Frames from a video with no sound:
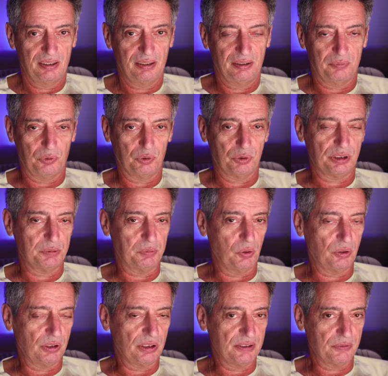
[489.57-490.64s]
Ему уже
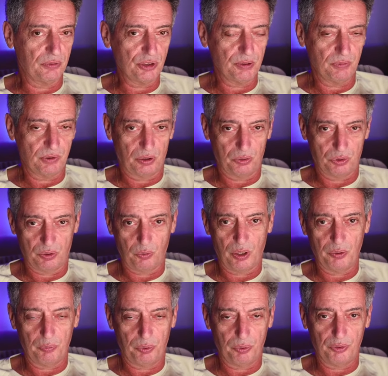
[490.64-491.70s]
исполнилось 80, уже
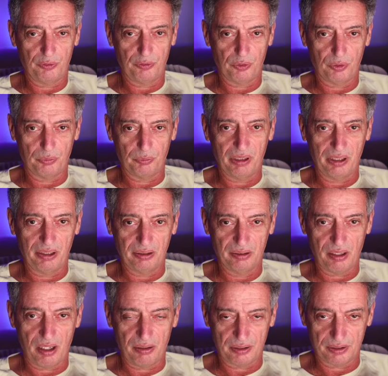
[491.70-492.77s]
1.4 миллион
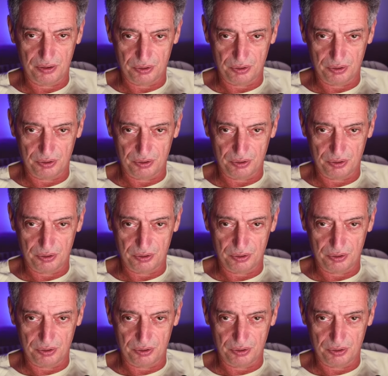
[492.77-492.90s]
долларов